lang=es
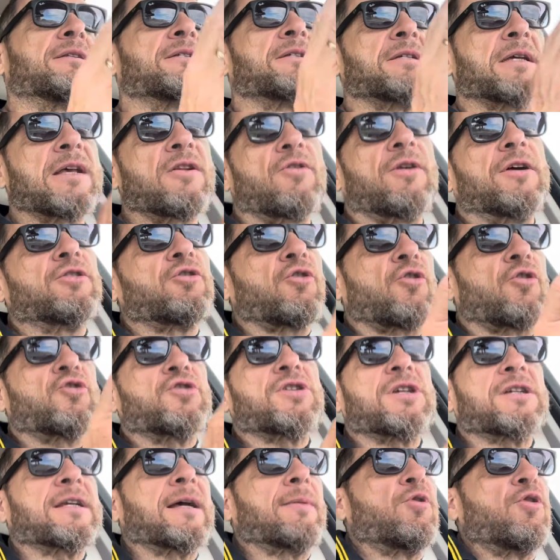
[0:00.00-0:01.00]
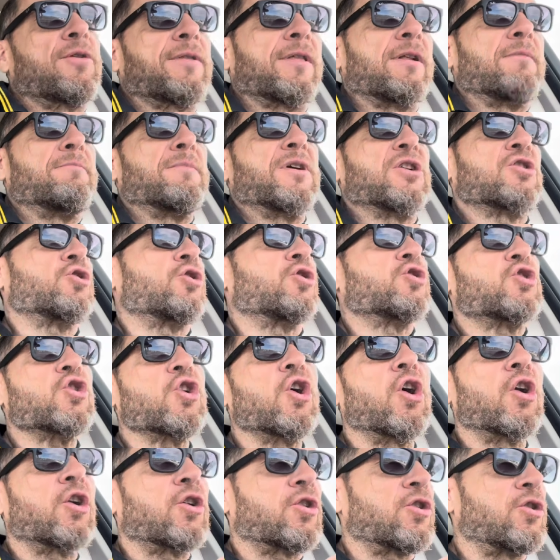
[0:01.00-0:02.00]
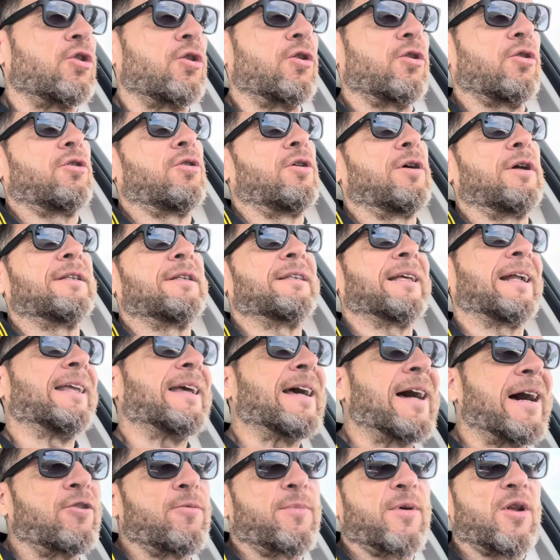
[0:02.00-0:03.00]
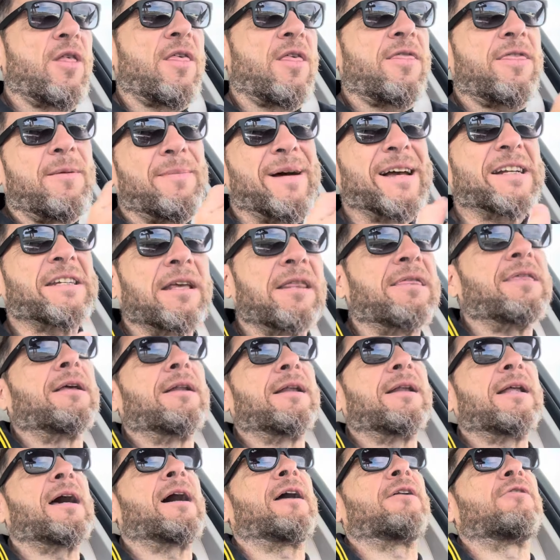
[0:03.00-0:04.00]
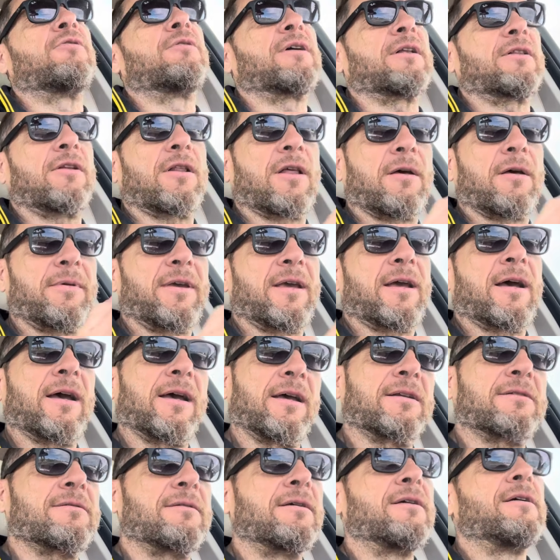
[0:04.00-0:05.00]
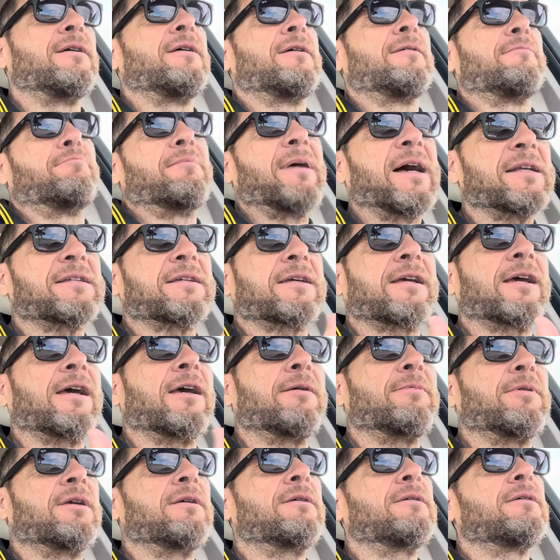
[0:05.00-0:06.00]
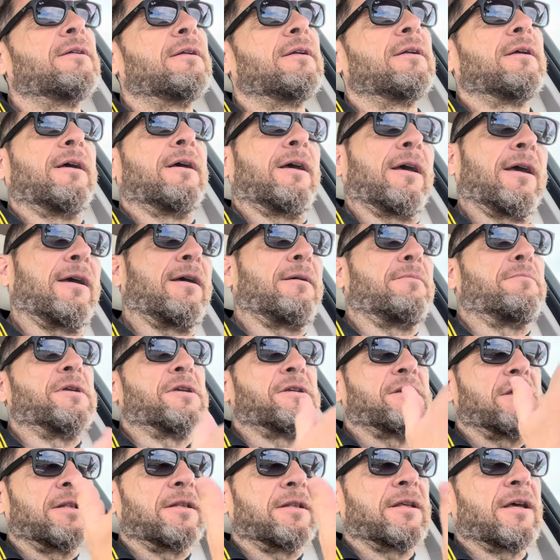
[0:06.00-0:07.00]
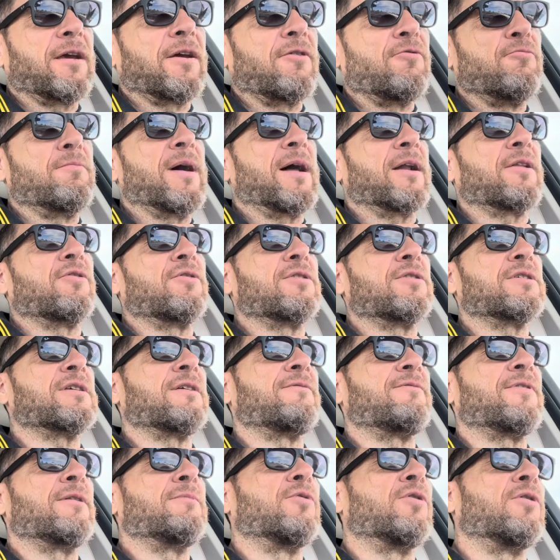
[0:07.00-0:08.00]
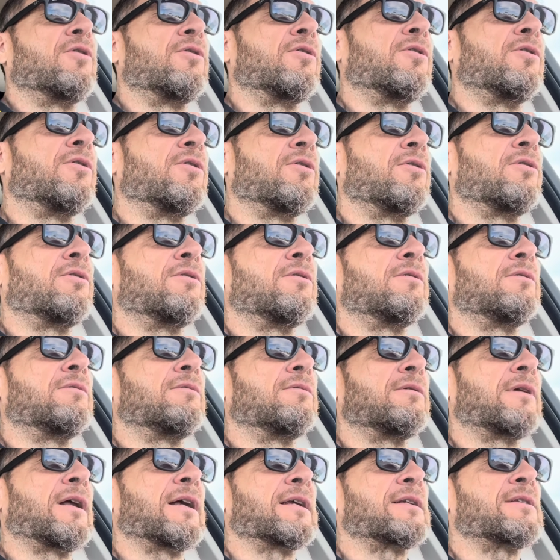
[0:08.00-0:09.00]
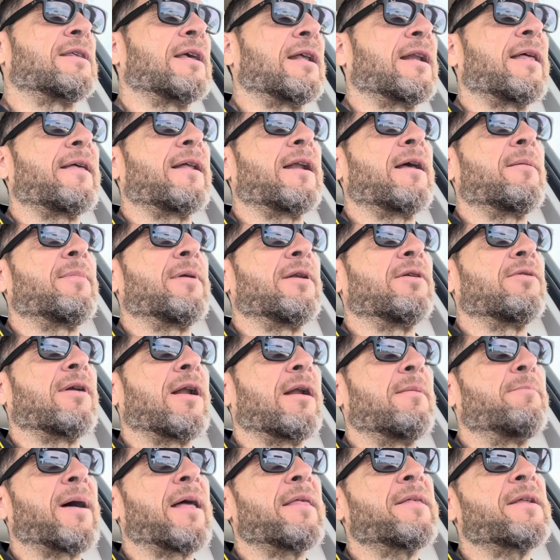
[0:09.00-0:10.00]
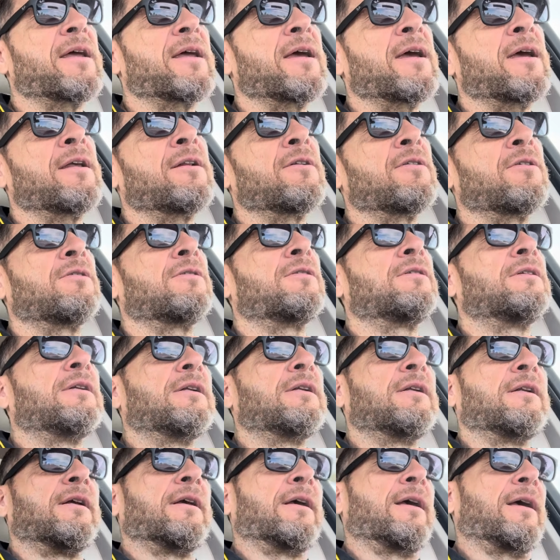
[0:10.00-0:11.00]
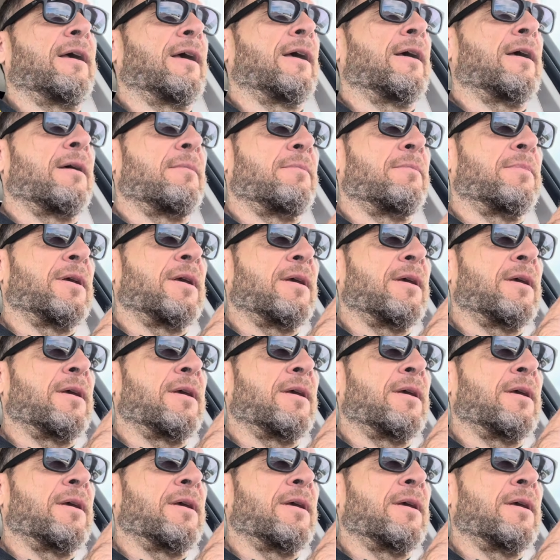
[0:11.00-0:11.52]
lleno de todo ese sabor del mezzogiorno italiano, pero encima siciliano, que todavía es más heavy. ¿eh? Visité un bar donde se filmó una escena de la película El Padrino eh,